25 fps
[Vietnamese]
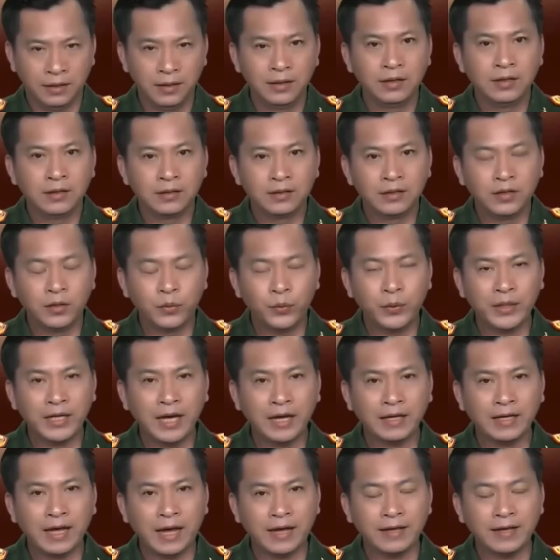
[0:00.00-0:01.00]
Thưa quý
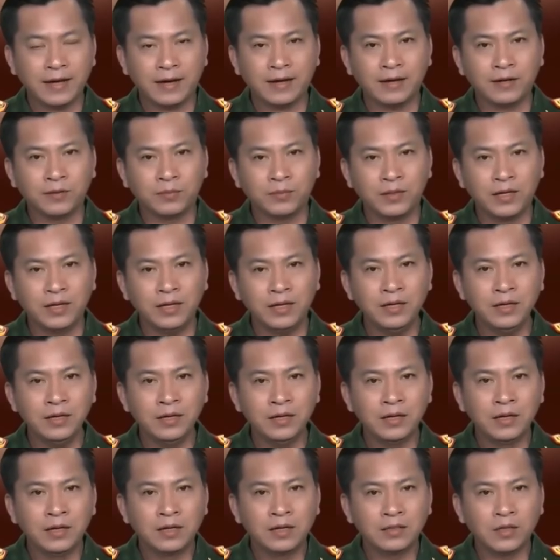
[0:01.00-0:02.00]
khán giả và các đồng chí,
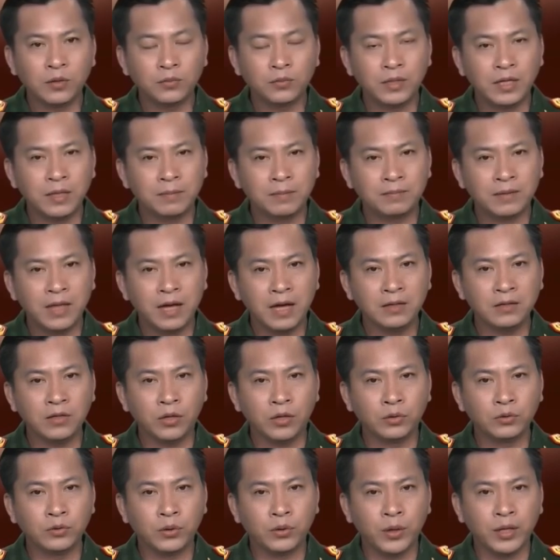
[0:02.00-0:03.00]
trong dịp Tết
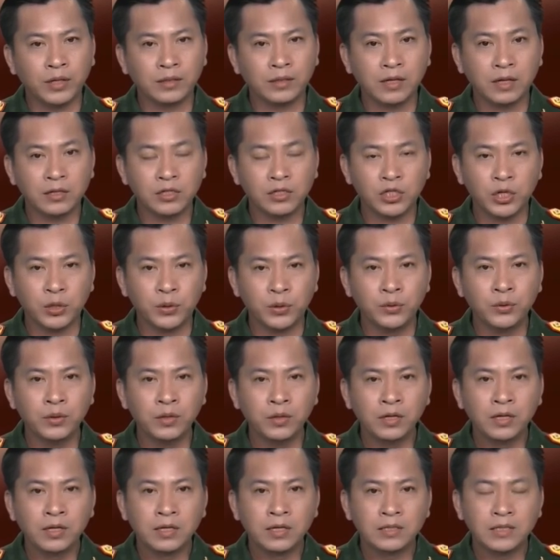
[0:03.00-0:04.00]
cổ truyền Tân Sửu,
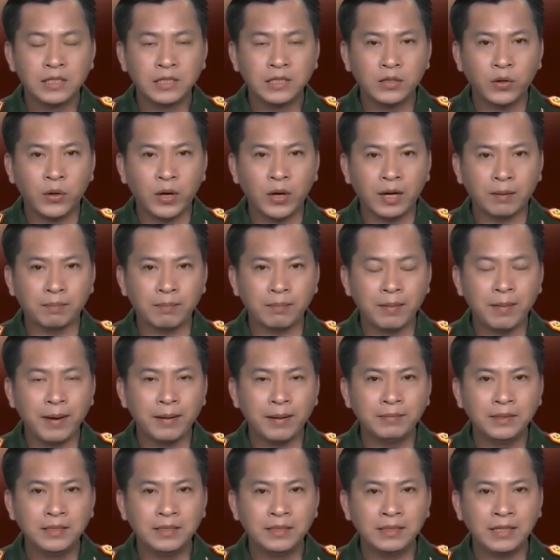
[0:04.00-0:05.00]
Sư đoàn
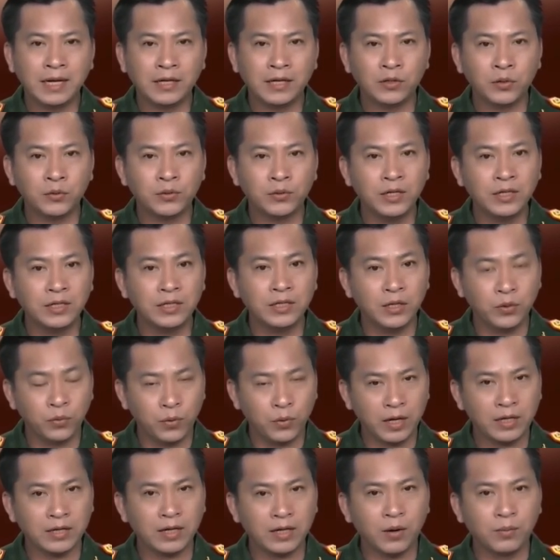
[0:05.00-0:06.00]
330 đã tổ chức nhiều
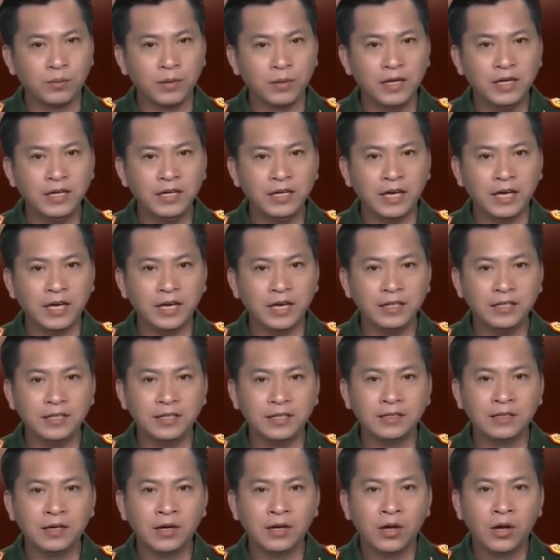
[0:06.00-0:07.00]
hoạt động ý nghĩa
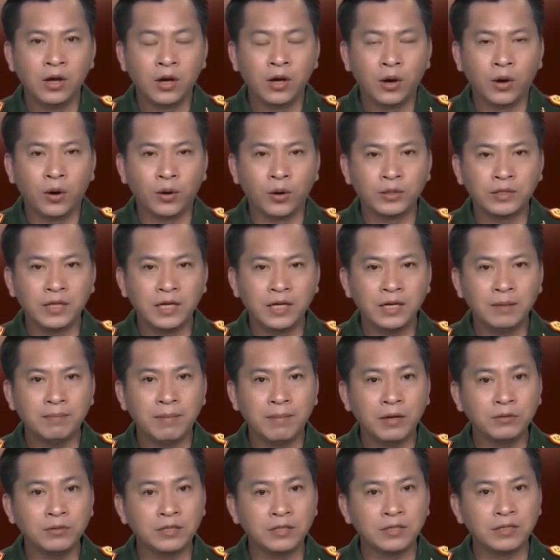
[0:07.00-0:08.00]
như hội thi
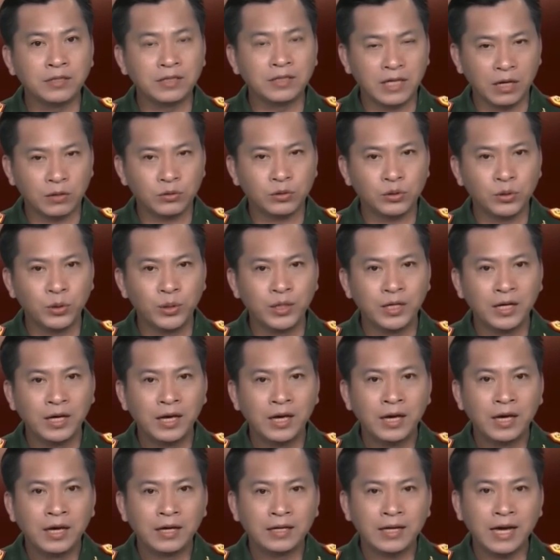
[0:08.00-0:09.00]
báo tường chào xuân,
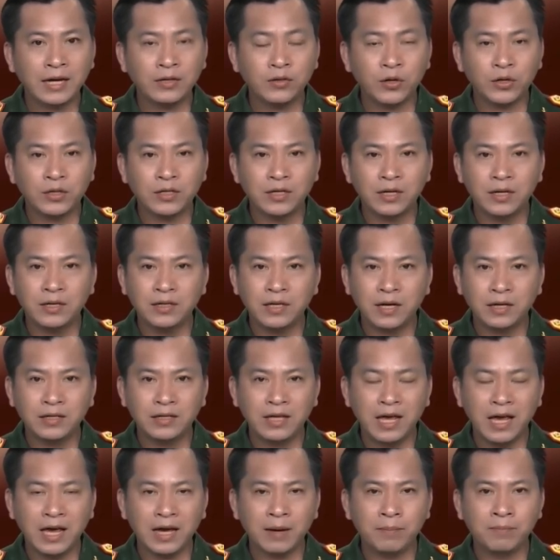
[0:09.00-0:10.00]
các trò chơi dân
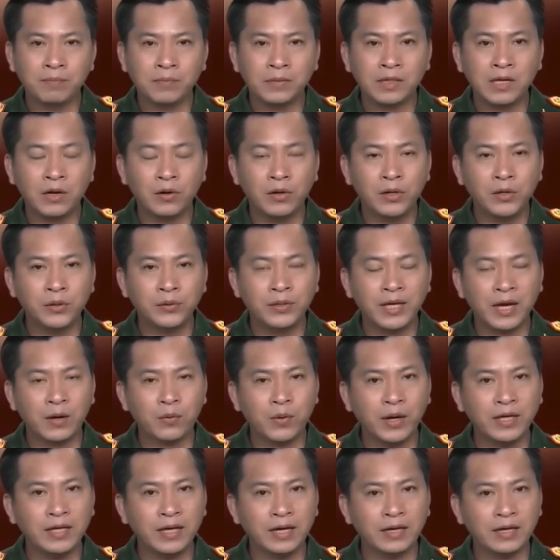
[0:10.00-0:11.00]
gian, giao lưu văn
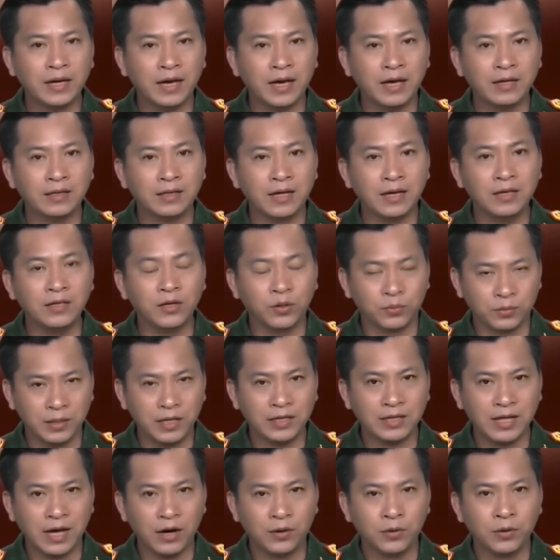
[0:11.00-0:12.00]
hóa văn nghệ, thể dục thể
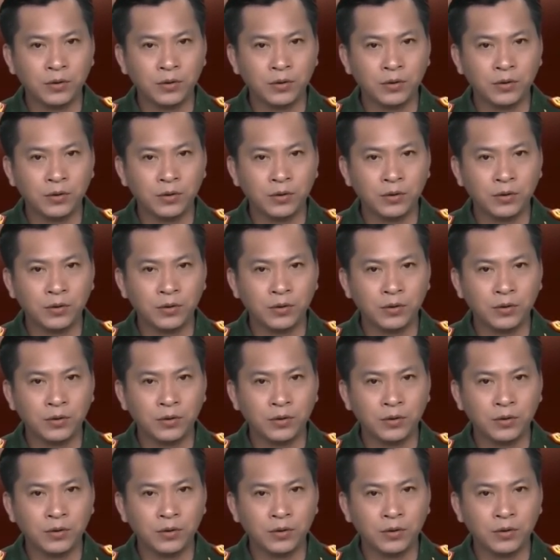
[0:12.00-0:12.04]
thao.